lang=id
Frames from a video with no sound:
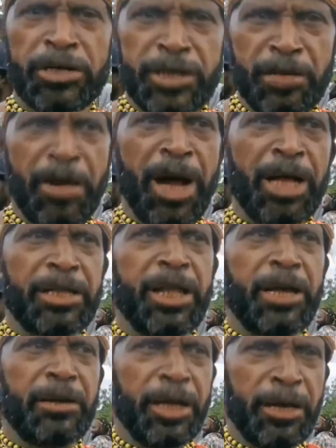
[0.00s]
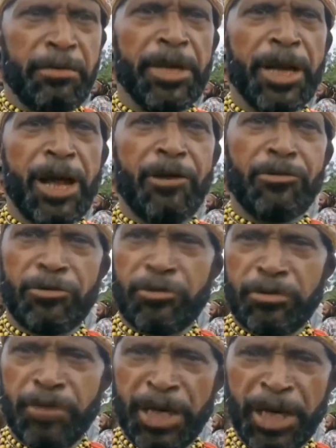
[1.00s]
semangat dan gembira untuk
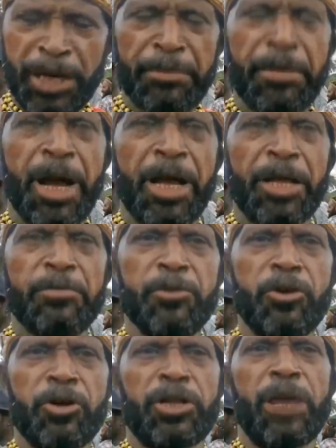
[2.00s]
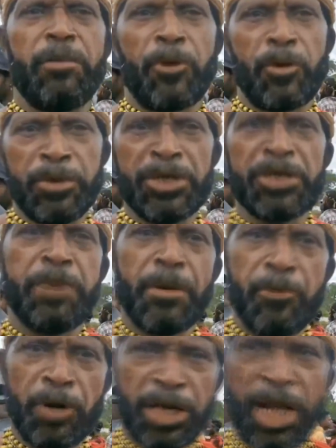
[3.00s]
kota provinsi
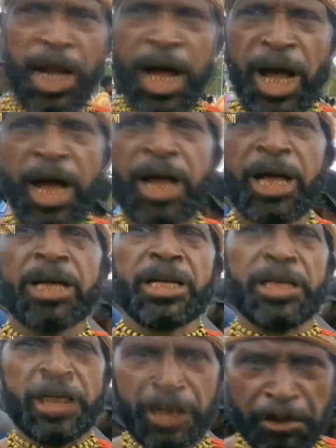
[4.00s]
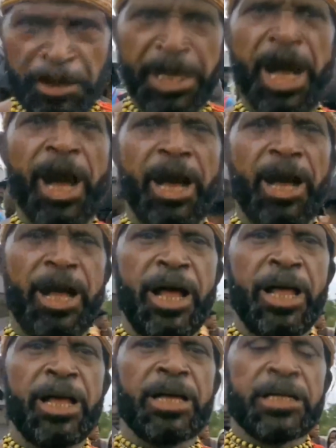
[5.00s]
Papua Tengah. Sekali lagi kau
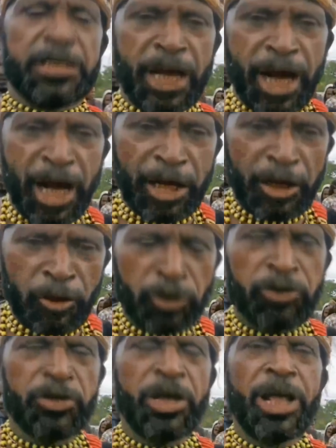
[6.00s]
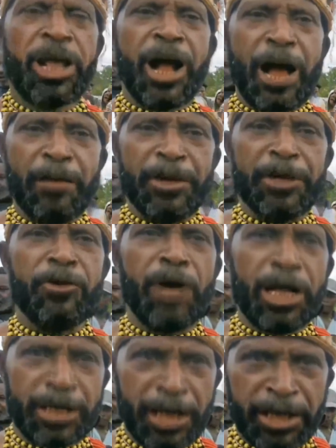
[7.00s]
yang koordinator, koordinator. Kami juga
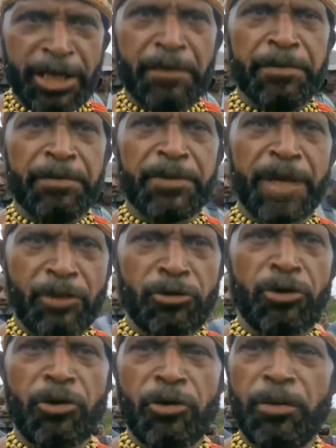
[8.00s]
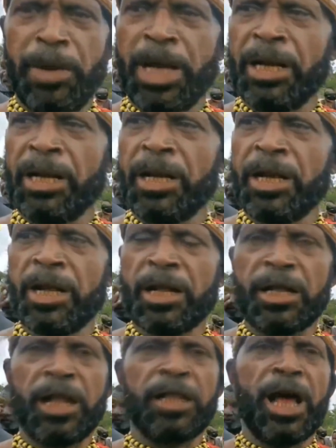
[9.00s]
Segera, segera ini semua mau turun
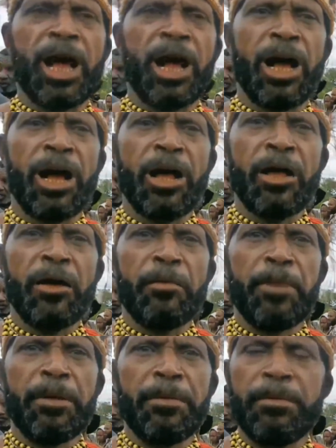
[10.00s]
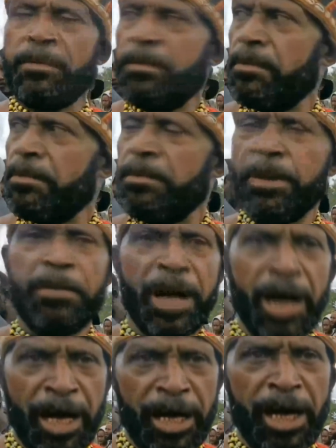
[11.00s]
hujan, jadi mohon
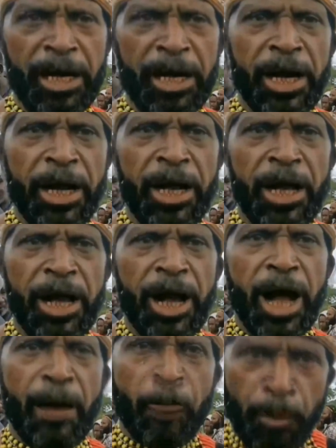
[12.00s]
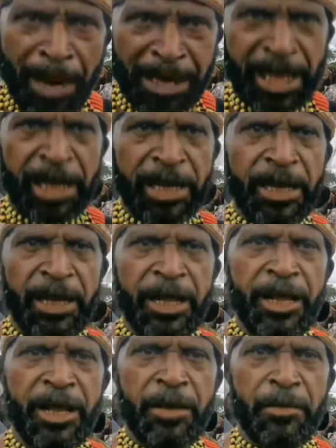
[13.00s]
bapak-bapak atau ibu-ibu yang
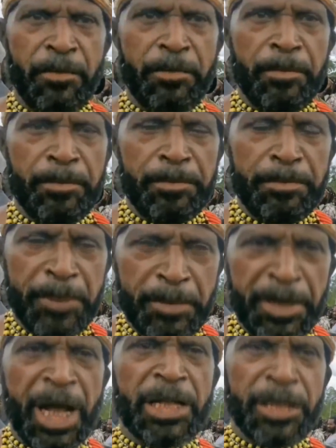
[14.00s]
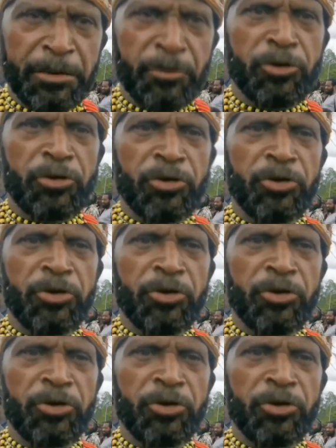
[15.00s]
koordinator Mimika Timur.